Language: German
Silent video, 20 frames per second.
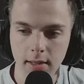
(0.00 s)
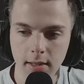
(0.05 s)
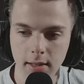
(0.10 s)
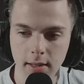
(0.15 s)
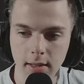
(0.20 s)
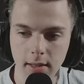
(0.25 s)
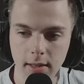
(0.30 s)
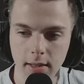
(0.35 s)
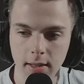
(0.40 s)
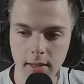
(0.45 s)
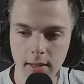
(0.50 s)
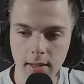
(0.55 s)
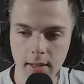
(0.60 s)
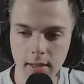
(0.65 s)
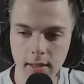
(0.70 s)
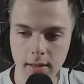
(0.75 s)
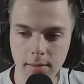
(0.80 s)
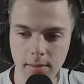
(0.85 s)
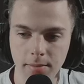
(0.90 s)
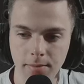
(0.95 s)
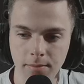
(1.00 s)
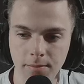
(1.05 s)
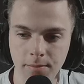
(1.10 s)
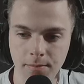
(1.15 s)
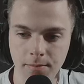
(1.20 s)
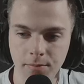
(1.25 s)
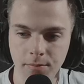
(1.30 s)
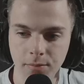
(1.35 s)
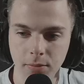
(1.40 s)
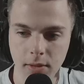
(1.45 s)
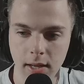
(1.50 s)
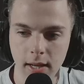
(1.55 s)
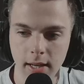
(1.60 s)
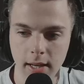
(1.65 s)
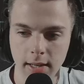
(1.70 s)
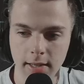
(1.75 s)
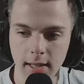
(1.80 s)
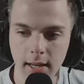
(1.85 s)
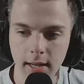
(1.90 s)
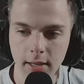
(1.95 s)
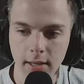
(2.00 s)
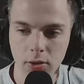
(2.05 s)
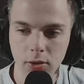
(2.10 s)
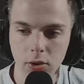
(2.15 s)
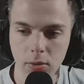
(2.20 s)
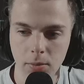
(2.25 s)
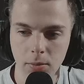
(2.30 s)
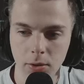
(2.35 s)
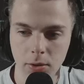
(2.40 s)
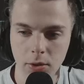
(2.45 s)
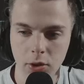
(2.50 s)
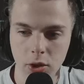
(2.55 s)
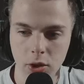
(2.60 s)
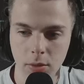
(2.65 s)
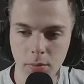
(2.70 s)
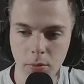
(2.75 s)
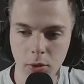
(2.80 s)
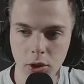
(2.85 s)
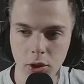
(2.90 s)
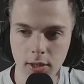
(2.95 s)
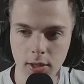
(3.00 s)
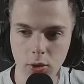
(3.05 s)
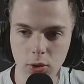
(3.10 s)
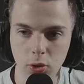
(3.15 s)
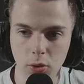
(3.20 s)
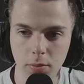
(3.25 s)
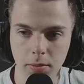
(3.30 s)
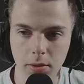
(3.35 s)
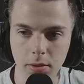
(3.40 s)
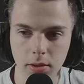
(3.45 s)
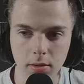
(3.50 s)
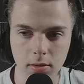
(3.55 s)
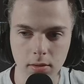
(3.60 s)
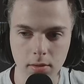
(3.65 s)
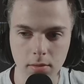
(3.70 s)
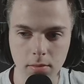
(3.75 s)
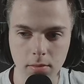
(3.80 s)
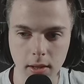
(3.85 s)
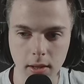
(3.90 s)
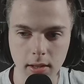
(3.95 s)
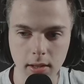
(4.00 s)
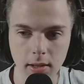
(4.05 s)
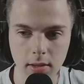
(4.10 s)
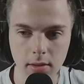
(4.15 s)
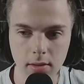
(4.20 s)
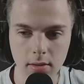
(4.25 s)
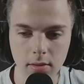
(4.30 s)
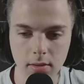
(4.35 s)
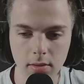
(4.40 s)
Ähm, erhält das Ereignis kommunistischer Putsch in Äthiopien. Mach ich das?